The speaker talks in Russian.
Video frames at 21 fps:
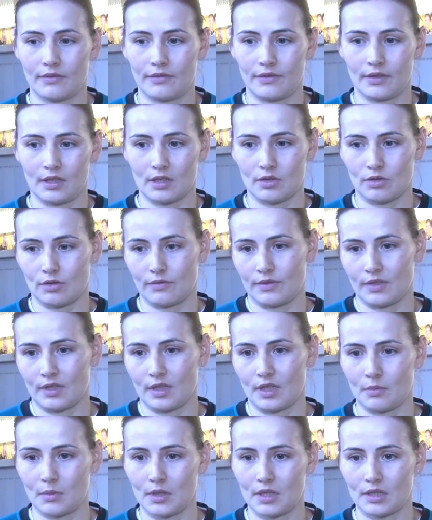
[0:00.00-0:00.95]
философия
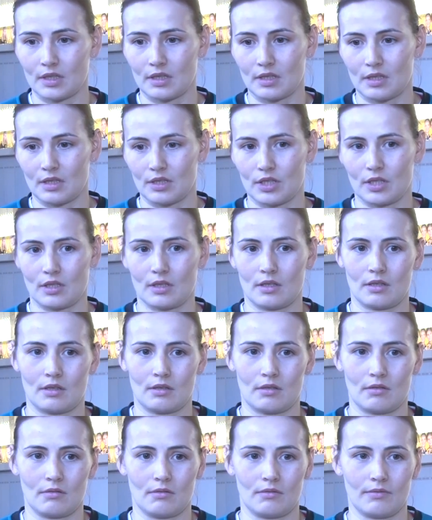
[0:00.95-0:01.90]
команды
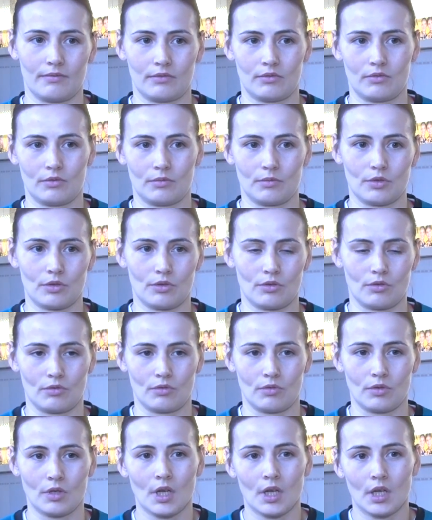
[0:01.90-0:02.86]
сейчас э, в том,
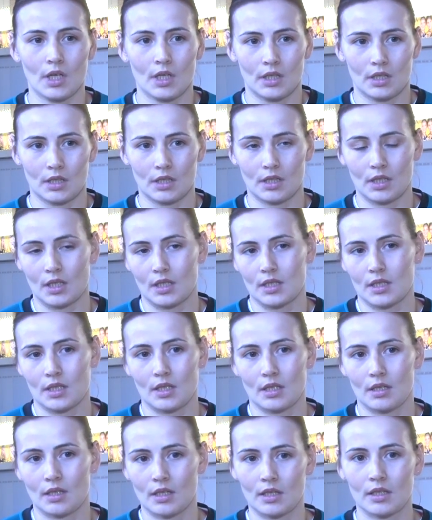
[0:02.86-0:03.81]
что играть
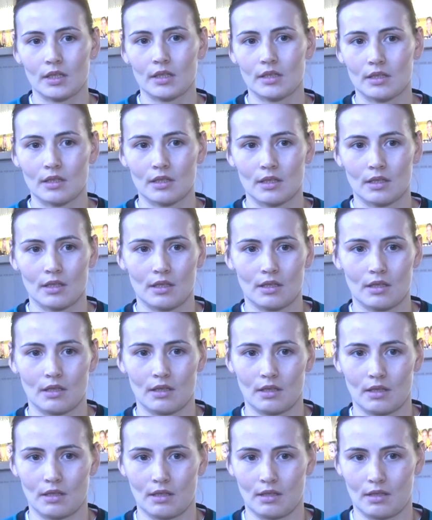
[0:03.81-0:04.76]
не на
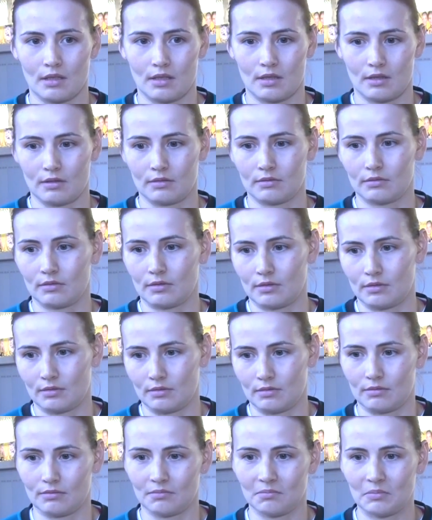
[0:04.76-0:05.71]
лидера, а
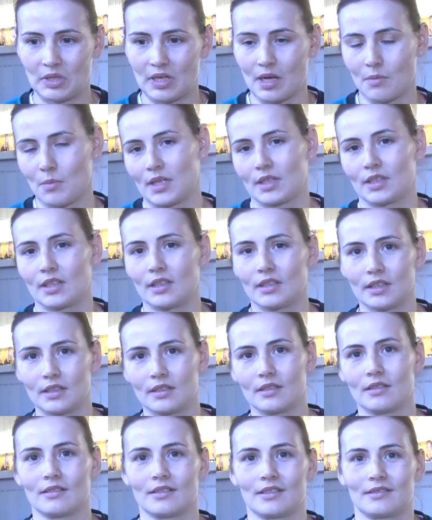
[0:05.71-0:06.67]
э, команда
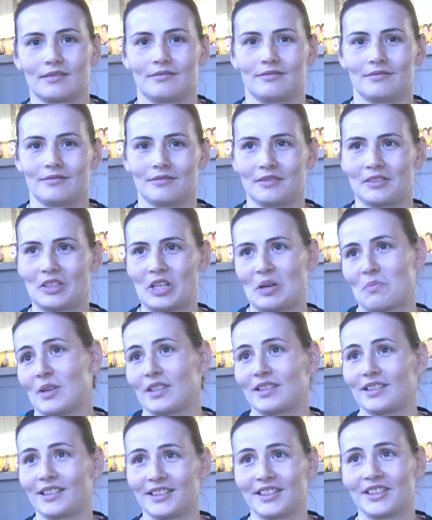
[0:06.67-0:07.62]
лидер,
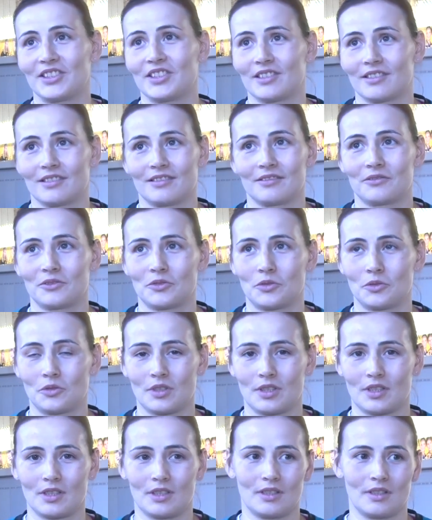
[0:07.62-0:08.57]
команда лидеров, то
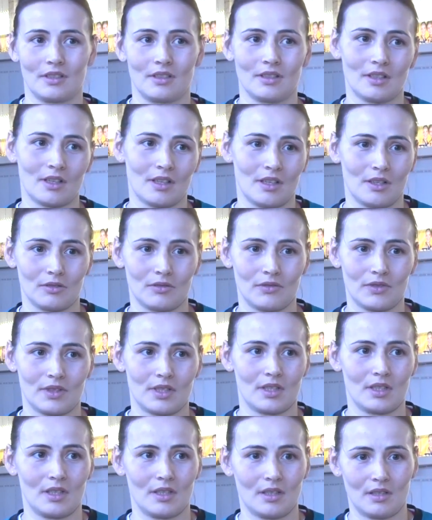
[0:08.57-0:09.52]
есть играют
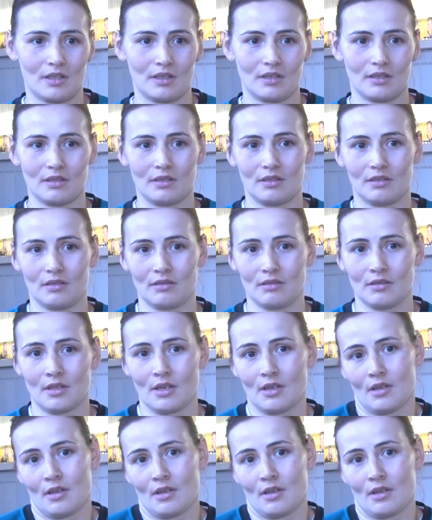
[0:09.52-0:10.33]
все, и,